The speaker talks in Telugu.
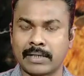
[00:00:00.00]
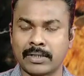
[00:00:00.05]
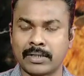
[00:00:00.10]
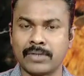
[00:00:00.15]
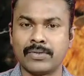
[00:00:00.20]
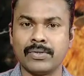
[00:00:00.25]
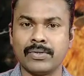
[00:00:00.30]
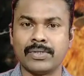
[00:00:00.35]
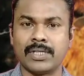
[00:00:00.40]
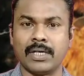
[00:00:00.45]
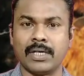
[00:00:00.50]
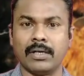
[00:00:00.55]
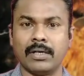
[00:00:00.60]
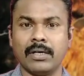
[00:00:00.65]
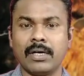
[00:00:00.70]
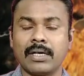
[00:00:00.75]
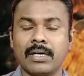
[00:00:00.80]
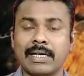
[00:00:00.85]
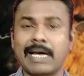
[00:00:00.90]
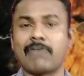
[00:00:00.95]
అతను చూసి
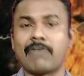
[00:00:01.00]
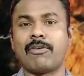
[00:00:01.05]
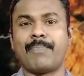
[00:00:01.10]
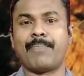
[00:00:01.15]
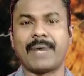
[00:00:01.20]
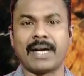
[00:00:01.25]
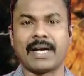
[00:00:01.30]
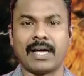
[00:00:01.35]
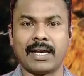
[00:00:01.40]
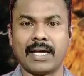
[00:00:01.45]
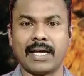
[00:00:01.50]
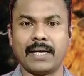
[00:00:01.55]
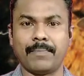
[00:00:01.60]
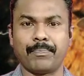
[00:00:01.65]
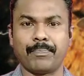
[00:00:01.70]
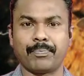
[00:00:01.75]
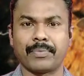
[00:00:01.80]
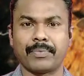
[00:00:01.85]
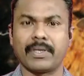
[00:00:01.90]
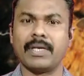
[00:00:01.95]
గర్వపడాలా
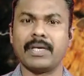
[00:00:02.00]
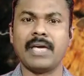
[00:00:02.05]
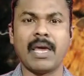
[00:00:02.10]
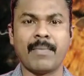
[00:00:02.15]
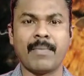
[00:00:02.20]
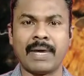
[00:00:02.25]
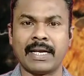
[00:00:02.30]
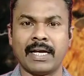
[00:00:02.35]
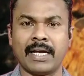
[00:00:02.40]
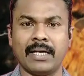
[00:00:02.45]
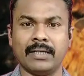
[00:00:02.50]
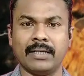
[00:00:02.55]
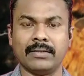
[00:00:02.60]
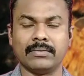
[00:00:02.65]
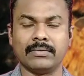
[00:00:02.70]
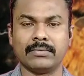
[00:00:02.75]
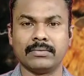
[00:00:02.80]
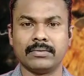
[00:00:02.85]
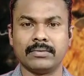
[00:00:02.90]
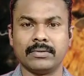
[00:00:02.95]
ఏమనాలి
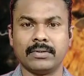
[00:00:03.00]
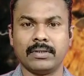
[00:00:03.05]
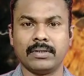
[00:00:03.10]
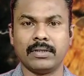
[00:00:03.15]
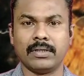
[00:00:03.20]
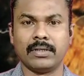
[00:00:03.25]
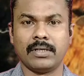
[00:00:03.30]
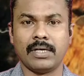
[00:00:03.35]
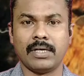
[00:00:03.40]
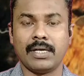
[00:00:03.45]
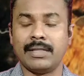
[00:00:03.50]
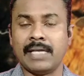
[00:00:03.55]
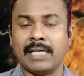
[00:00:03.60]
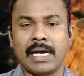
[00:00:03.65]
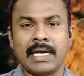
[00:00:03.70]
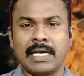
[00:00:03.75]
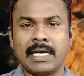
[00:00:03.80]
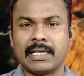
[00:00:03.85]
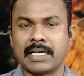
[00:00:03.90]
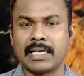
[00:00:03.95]

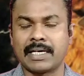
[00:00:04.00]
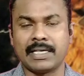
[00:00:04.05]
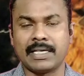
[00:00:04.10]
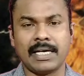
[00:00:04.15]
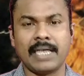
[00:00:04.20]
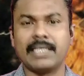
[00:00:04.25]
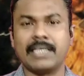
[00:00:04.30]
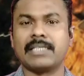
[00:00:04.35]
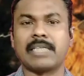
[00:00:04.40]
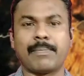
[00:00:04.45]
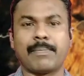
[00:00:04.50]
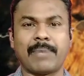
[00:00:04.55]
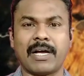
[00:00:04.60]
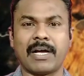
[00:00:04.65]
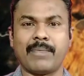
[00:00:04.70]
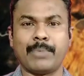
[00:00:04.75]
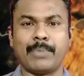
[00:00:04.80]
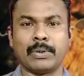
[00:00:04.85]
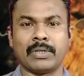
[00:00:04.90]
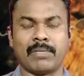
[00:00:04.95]
నేనైతే ఇక్కడ ఏది
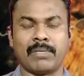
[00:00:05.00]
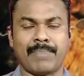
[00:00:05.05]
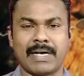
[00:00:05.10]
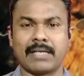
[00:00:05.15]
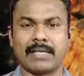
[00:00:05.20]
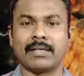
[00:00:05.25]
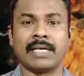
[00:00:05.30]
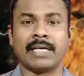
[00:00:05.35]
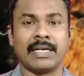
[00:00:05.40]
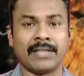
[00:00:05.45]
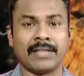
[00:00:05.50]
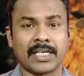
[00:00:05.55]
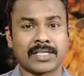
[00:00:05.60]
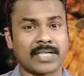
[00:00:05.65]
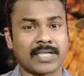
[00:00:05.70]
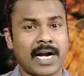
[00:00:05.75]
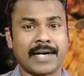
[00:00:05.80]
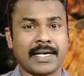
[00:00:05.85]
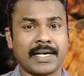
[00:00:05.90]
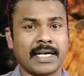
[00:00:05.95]
చెప్పలేకపోతున్నాను బట్ నేను ఇందా
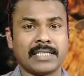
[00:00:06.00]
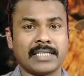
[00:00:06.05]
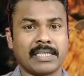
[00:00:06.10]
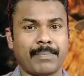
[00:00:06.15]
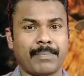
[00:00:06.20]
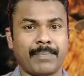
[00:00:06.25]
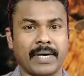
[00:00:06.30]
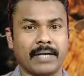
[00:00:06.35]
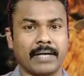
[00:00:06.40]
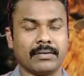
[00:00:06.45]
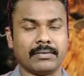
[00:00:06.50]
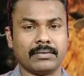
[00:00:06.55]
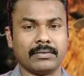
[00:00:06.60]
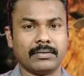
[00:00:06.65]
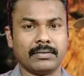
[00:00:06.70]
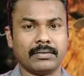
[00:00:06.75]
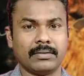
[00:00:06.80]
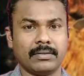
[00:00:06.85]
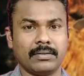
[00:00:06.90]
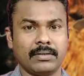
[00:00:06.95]
స్టార్టింగ్గా చెప్పా
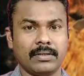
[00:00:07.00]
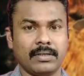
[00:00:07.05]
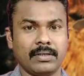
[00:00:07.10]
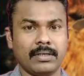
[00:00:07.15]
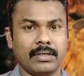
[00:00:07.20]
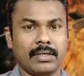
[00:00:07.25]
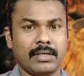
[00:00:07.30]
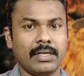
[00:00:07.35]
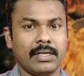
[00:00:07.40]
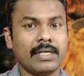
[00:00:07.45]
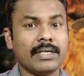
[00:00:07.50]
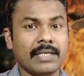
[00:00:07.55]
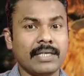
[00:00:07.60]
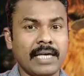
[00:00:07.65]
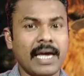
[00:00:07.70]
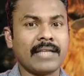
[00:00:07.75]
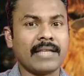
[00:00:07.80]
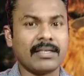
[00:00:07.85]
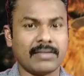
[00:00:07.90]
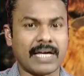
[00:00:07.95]

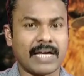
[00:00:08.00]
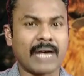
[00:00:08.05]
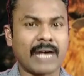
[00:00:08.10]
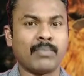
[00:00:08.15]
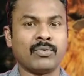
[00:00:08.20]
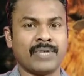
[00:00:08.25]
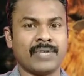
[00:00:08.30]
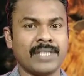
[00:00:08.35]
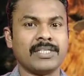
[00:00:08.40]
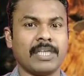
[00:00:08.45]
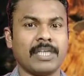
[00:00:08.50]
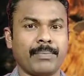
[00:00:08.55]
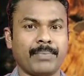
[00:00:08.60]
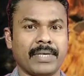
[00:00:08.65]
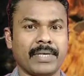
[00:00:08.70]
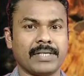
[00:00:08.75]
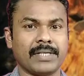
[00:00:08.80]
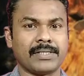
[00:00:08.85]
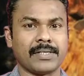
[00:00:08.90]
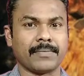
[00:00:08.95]
ఏది ధర్మం అని
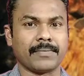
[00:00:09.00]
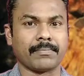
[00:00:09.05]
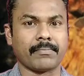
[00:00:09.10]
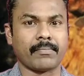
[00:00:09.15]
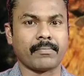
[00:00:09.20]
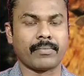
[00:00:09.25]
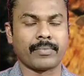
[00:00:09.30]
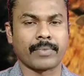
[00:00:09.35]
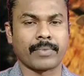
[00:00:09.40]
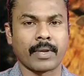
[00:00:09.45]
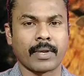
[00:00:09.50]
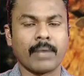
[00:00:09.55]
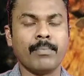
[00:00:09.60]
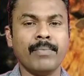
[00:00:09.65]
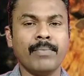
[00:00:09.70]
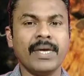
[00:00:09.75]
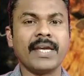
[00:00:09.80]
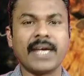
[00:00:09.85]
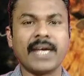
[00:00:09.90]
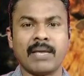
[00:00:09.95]
చెప్పేసి
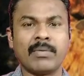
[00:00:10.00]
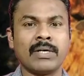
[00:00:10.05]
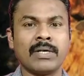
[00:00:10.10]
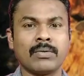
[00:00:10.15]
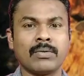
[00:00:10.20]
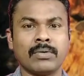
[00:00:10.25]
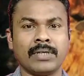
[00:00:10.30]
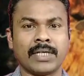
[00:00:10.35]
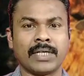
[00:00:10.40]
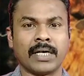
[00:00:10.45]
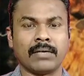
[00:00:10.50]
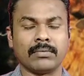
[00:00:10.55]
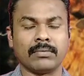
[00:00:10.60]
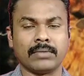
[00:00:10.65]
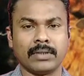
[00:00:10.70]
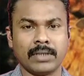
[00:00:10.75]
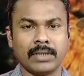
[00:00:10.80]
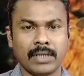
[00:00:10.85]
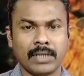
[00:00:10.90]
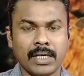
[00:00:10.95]
మీరేమనుకుంటారు
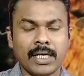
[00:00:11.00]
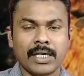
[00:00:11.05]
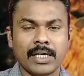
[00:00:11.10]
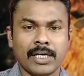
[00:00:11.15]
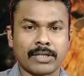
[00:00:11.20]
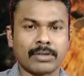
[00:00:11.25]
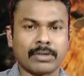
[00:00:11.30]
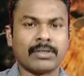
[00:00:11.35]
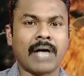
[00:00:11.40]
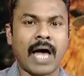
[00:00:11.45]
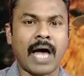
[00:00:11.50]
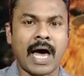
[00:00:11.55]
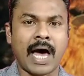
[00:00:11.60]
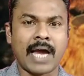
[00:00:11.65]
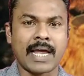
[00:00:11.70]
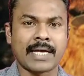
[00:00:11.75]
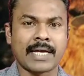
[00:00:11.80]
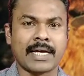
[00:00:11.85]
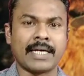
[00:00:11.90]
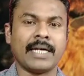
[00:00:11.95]
ఇతను ఆ
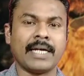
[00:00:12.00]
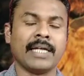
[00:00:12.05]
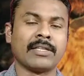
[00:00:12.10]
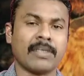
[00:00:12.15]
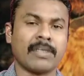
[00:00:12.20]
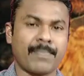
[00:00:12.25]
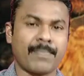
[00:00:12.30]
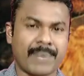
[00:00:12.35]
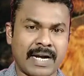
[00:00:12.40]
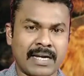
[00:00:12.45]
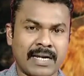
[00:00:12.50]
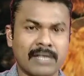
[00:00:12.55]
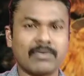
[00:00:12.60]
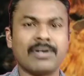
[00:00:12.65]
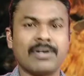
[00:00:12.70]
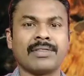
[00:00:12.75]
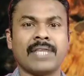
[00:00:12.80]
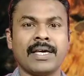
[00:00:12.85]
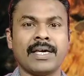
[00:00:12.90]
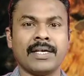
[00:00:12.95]
రకంగా ఇతని ప్రాణాలు
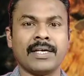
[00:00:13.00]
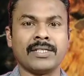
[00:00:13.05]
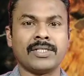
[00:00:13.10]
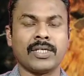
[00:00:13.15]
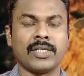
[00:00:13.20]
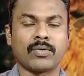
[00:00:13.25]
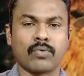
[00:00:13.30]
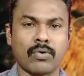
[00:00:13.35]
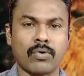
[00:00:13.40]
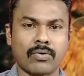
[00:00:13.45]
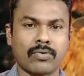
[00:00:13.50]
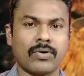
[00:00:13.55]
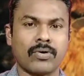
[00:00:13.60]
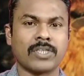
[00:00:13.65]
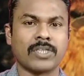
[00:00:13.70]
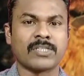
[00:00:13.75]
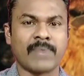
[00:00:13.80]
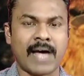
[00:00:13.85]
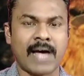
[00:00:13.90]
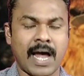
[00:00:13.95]
కూడా తెగించి కుక్
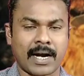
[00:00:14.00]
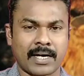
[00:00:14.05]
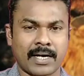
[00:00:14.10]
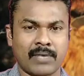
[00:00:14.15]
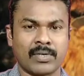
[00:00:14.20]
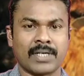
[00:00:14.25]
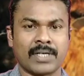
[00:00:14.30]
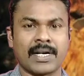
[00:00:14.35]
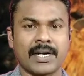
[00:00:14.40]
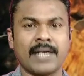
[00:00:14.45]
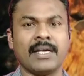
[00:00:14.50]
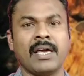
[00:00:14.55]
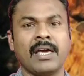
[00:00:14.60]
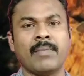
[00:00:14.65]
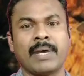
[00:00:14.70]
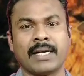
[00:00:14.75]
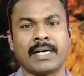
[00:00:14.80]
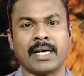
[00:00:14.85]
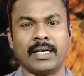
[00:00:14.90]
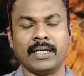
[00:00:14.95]
కోసమే అక్కడ ఉండటాన్ని
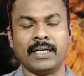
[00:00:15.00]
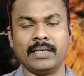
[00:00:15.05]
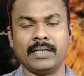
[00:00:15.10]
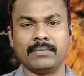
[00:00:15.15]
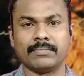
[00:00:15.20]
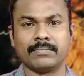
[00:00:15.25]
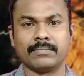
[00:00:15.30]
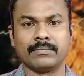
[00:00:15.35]
ఏమనాలి